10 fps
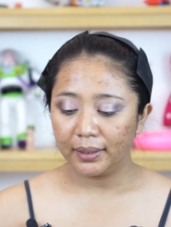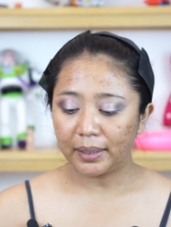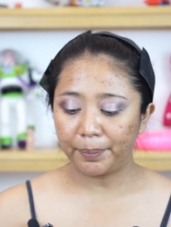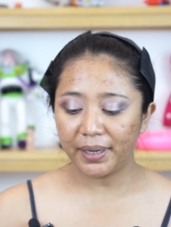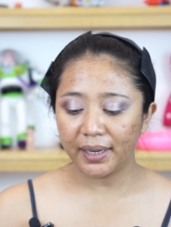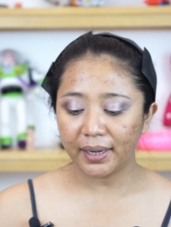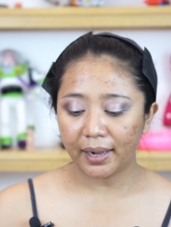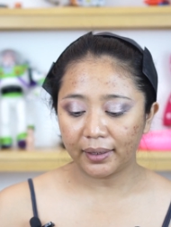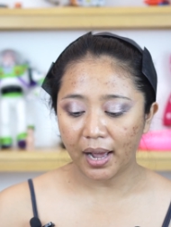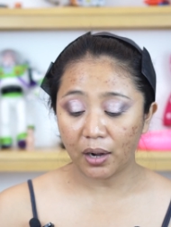Tapi
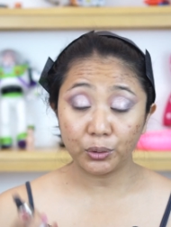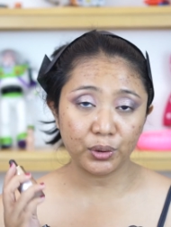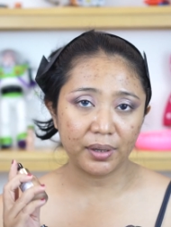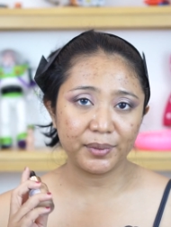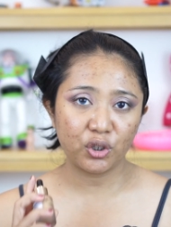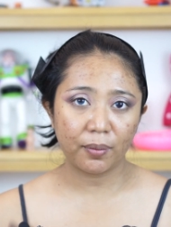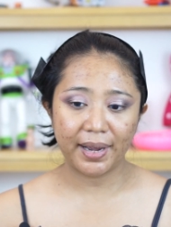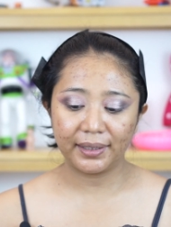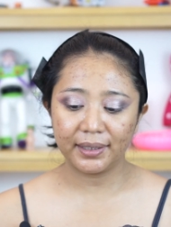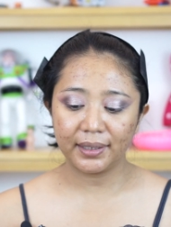karena aku sudah
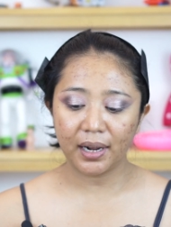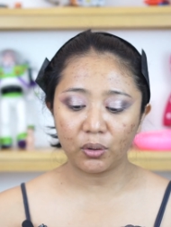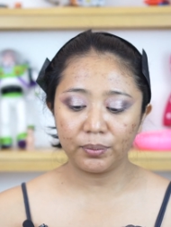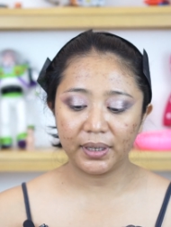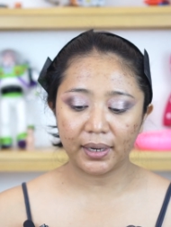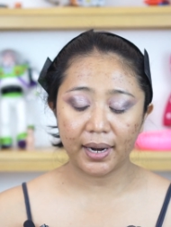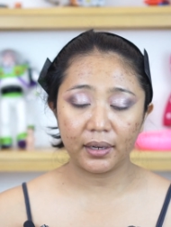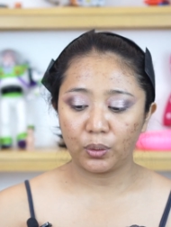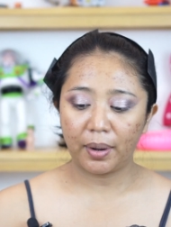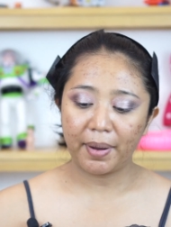mencobanya, jadi aku
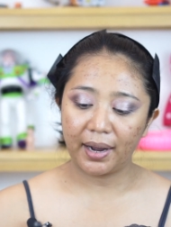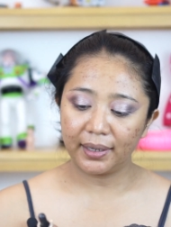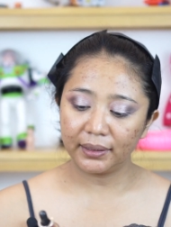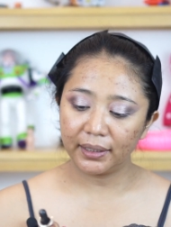beneran suka banget.